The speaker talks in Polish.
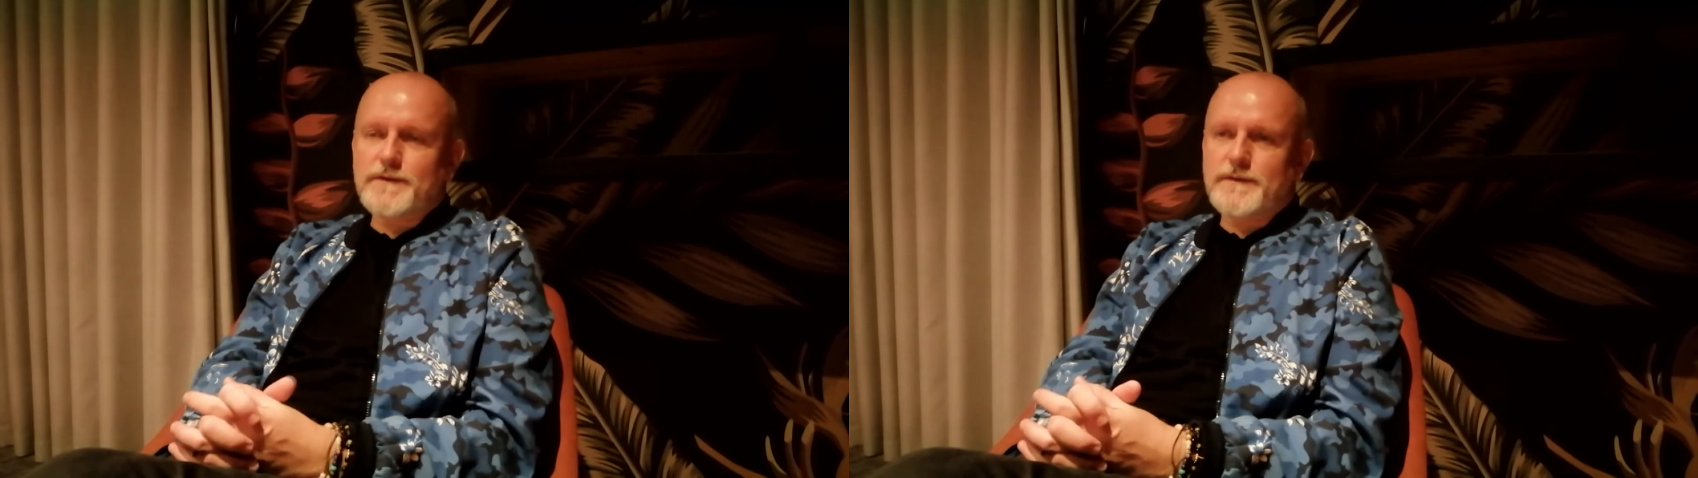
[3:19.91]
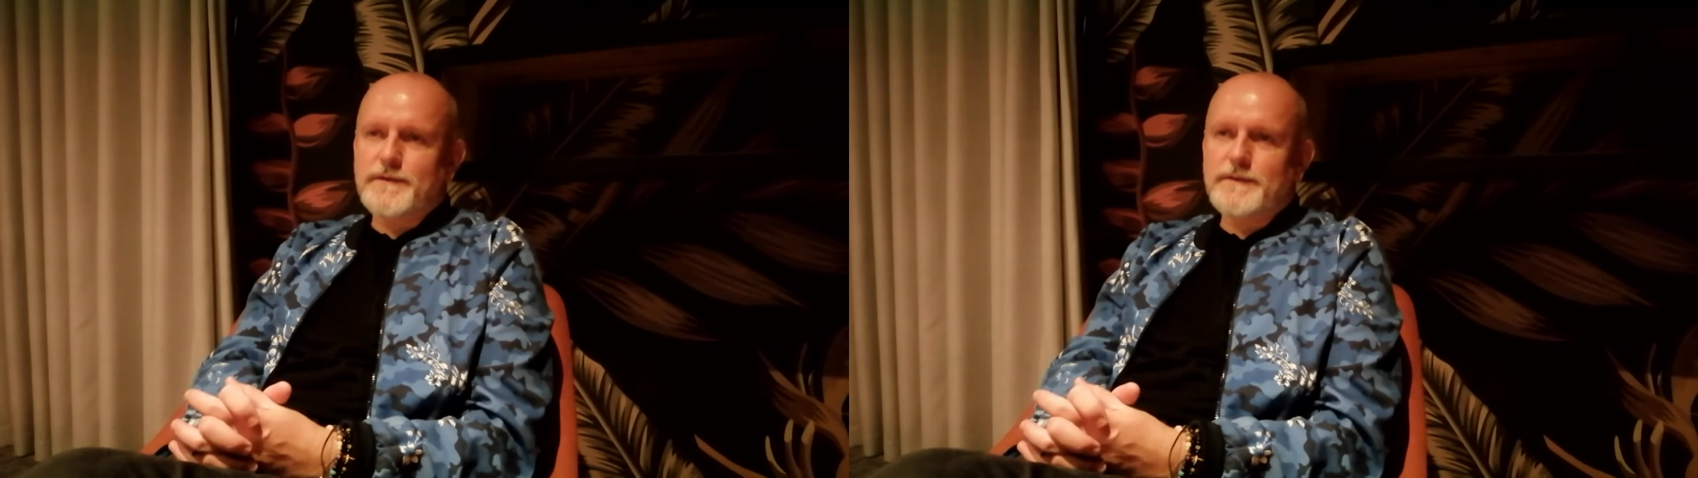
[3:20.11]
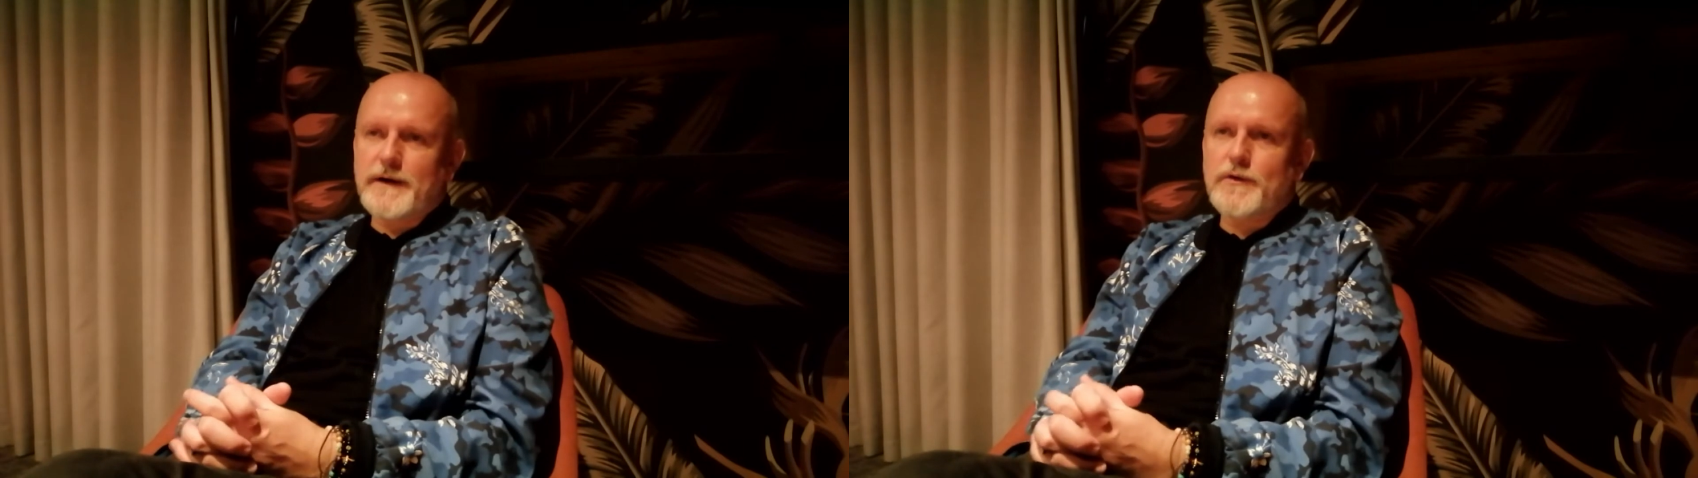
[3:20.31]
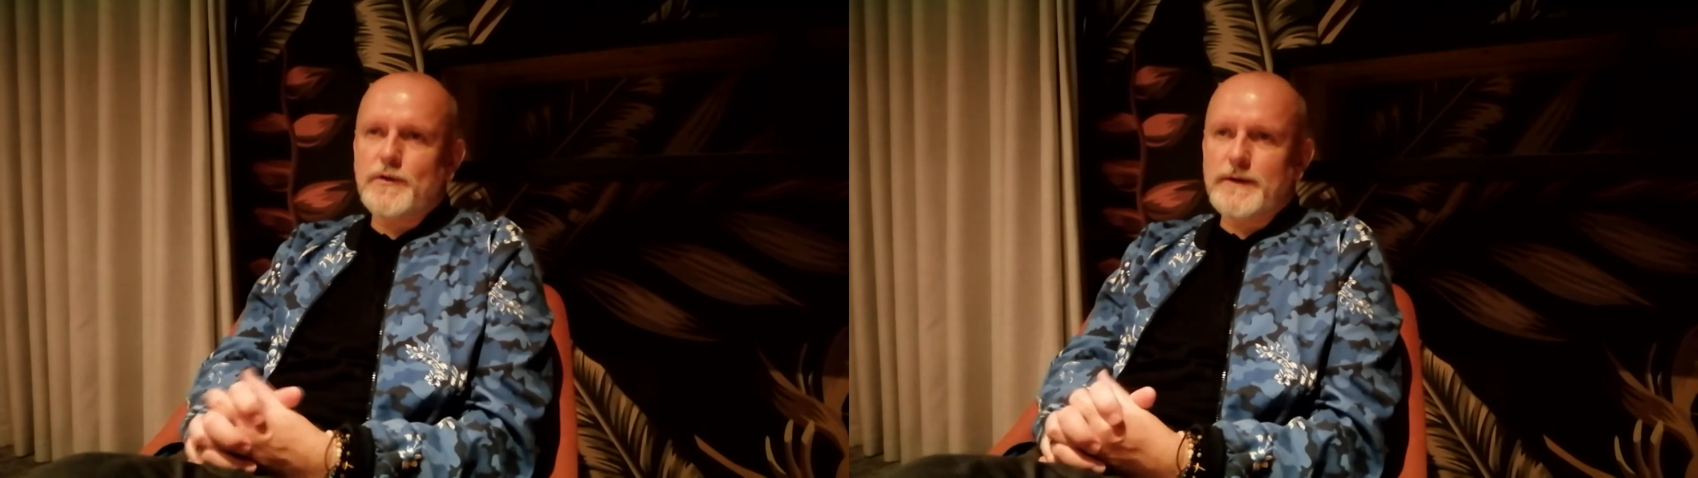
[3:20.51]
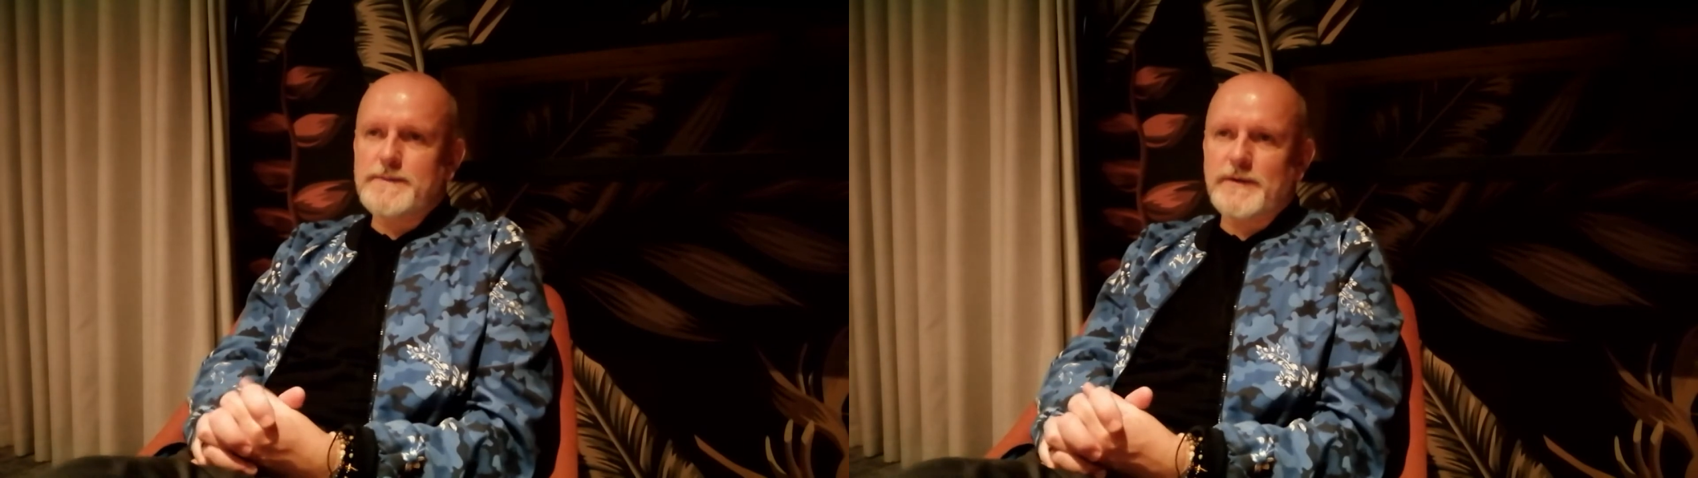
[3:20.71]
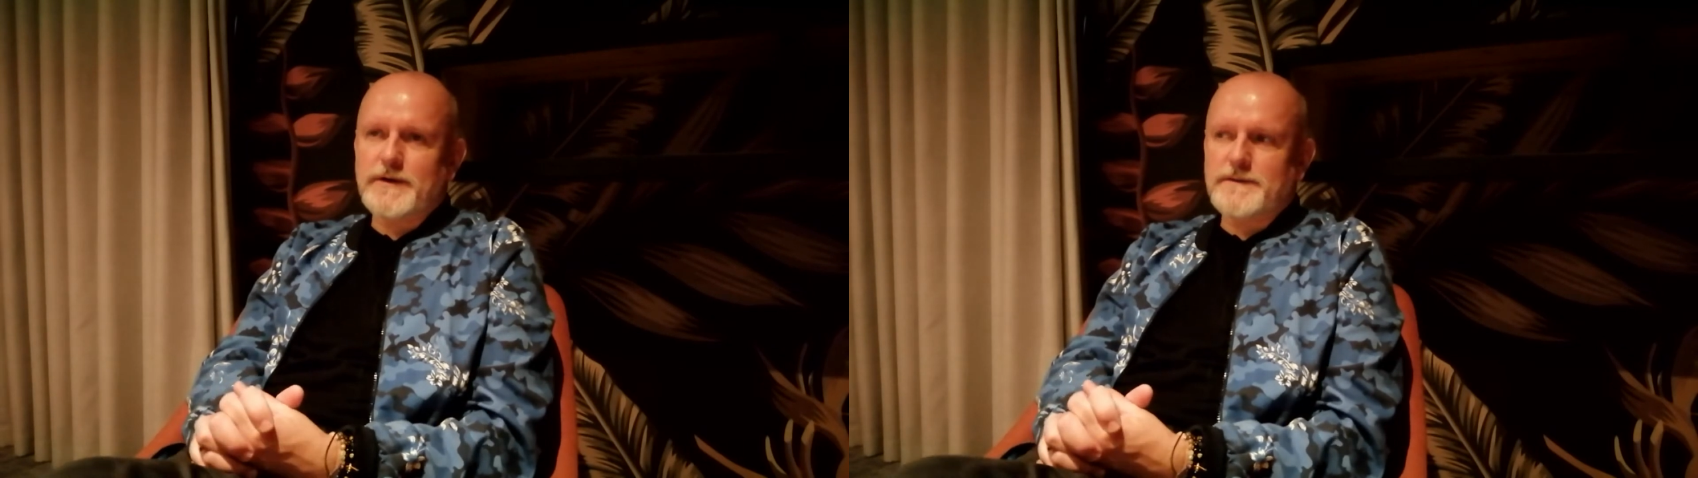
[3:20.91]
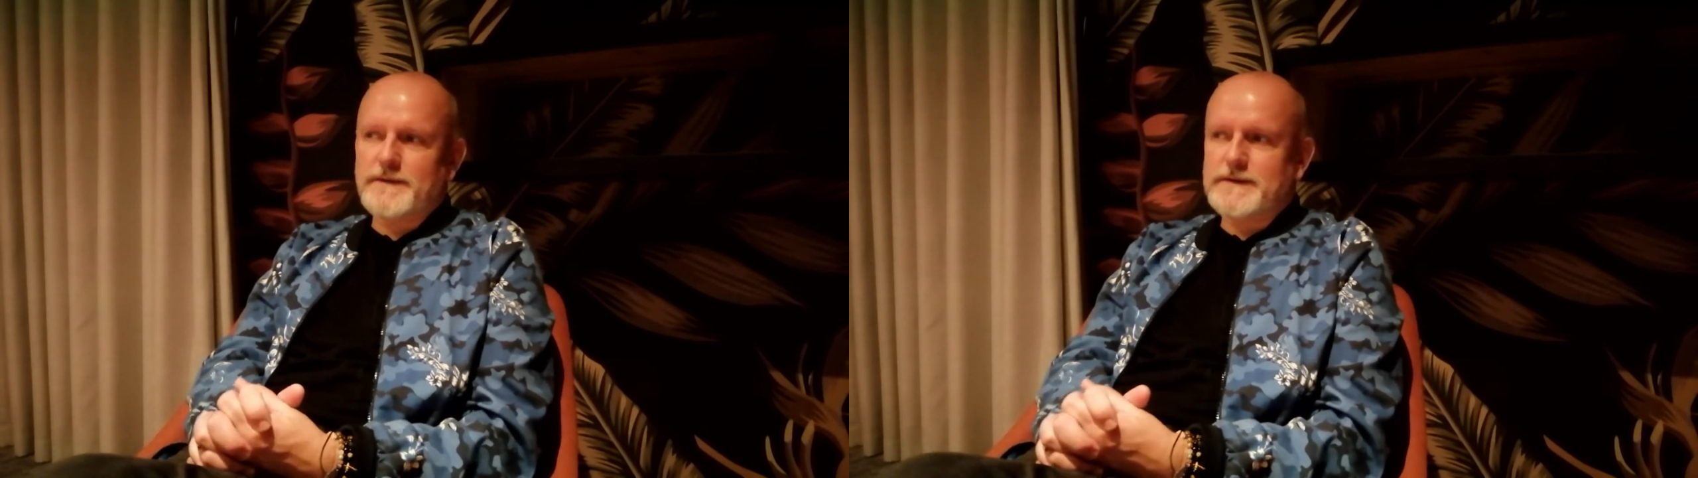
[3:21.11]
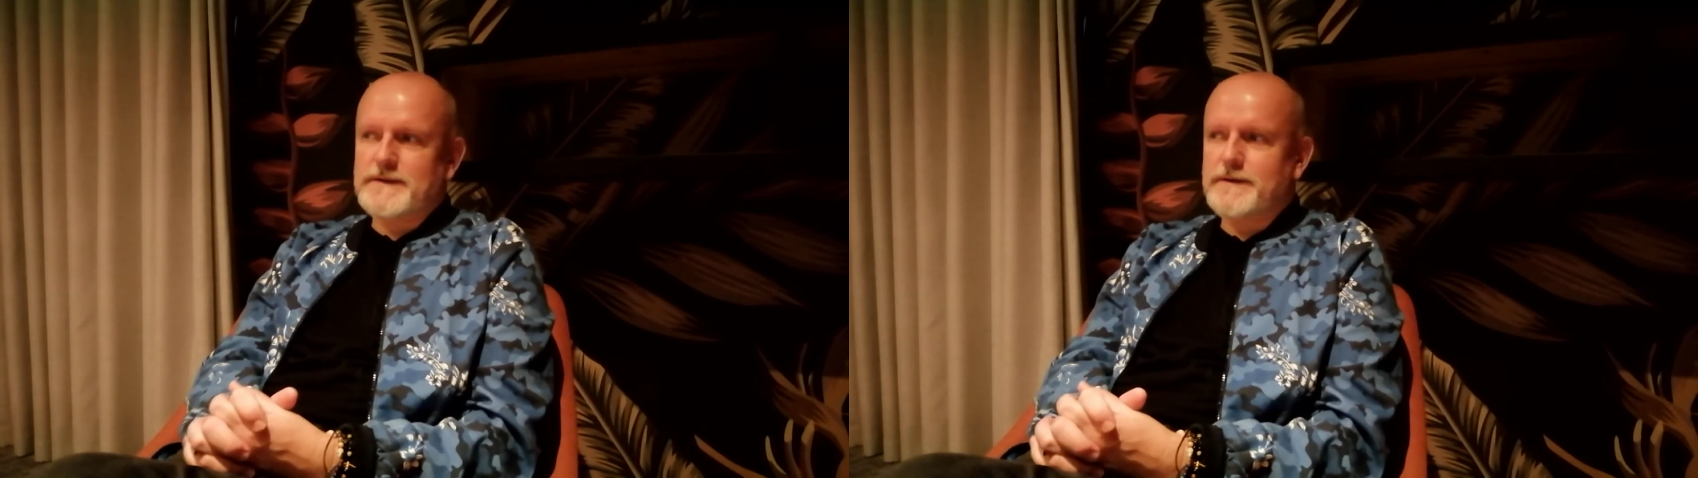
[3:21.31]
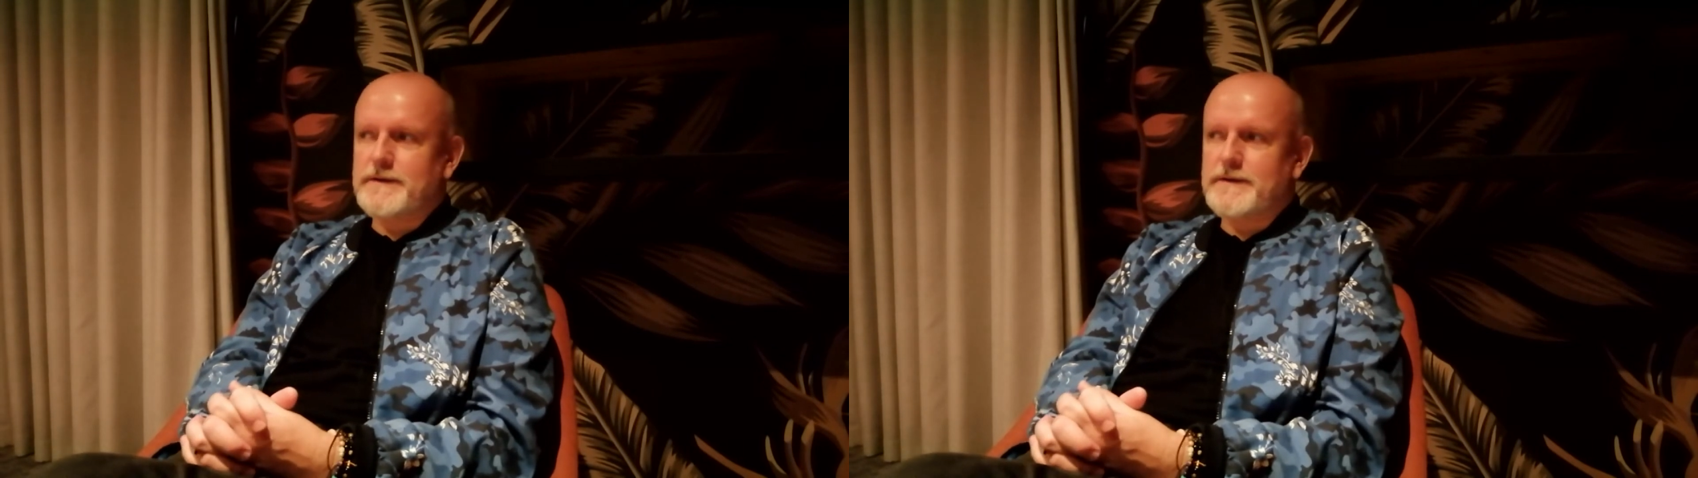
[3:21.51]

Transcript: w jego klubie spotkać, więc